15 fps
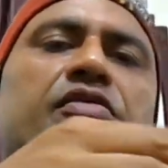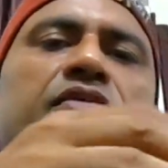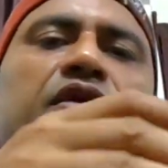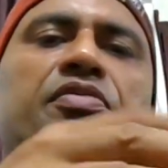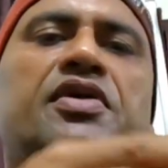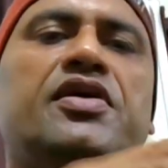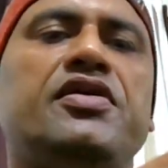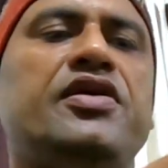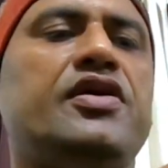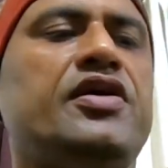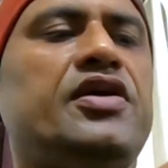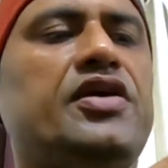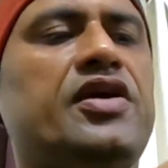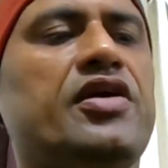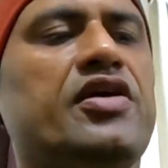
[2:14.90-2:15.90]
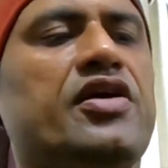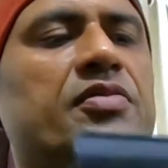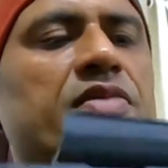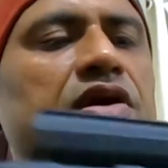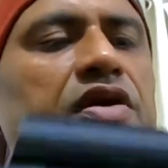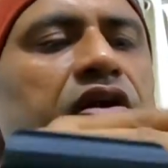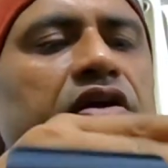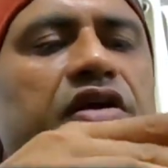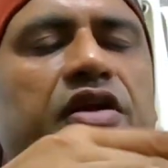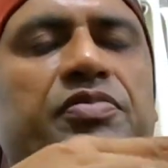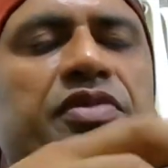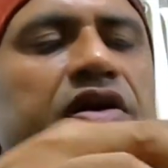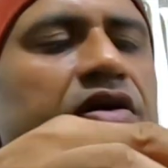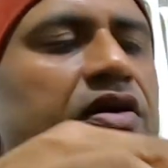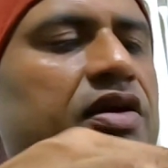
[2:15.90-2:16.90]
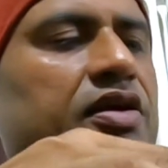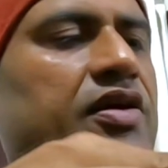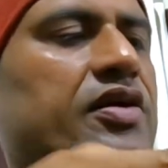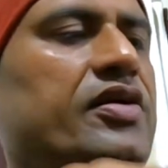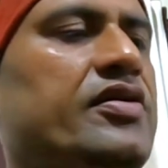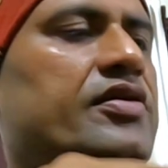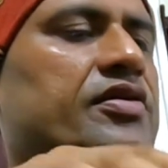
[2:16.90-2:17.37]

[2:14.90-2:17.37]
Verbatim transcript: रबड़ ये दी गई है रबड़ की ग्रिप दे रखी है